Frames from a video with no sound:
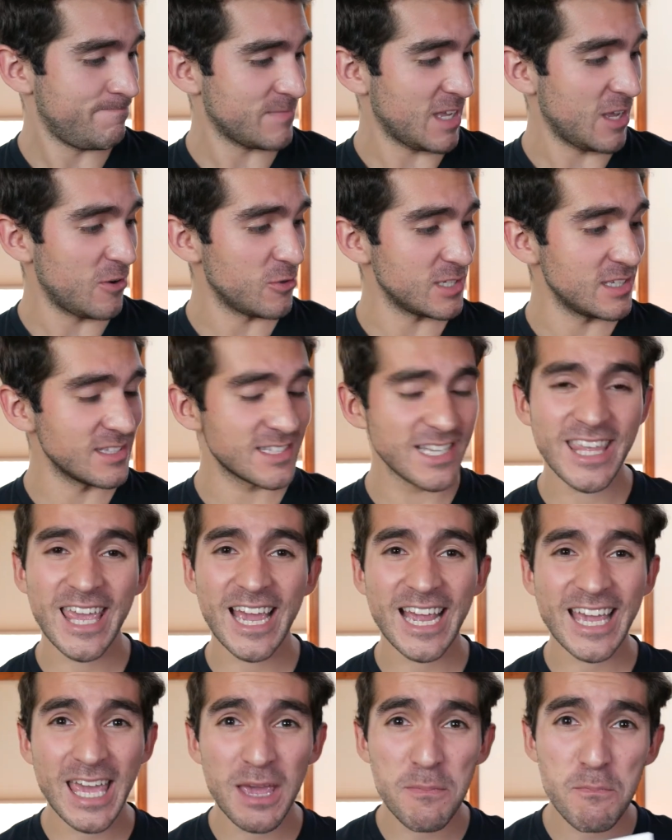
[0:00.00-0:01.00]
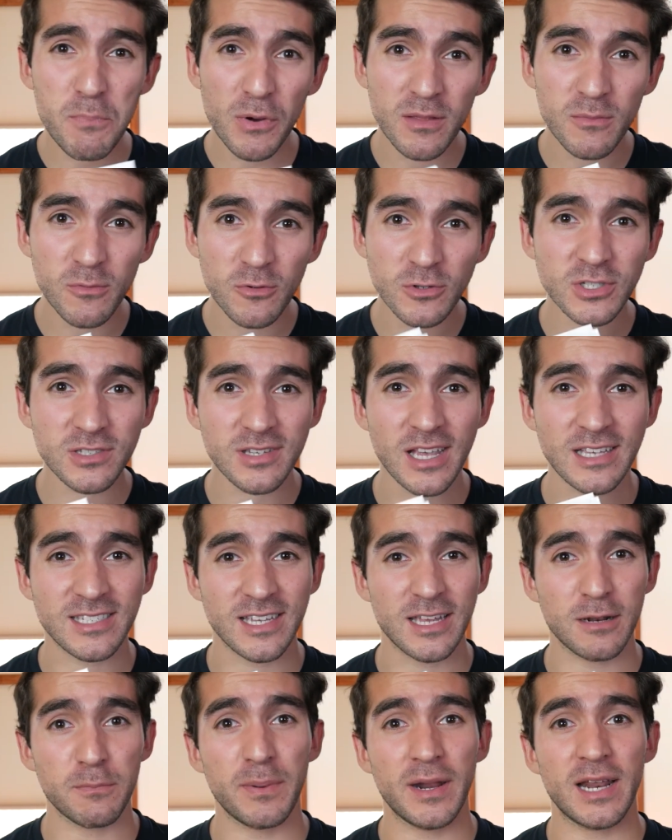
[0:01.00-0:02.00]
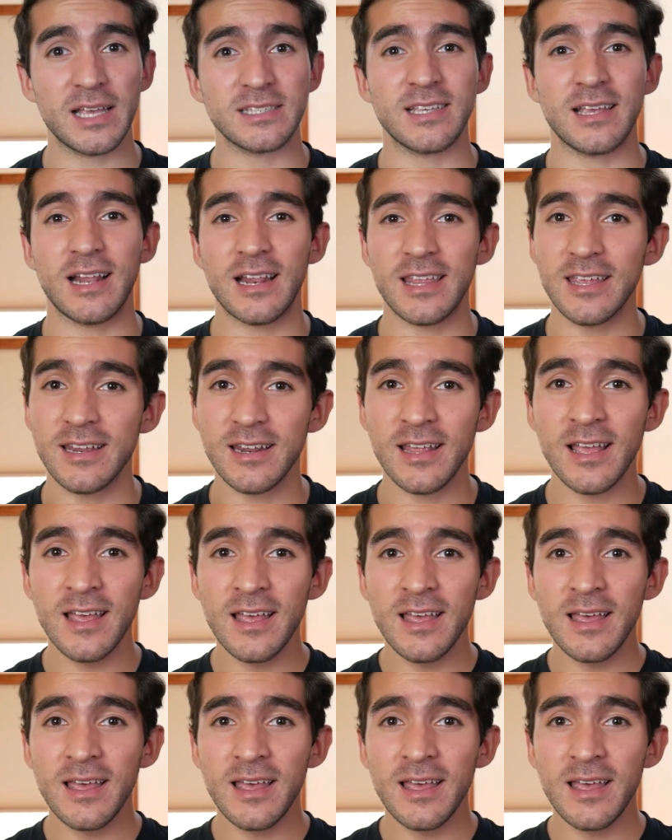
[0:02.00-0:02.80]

que nos enseña qué podemos hacer para salir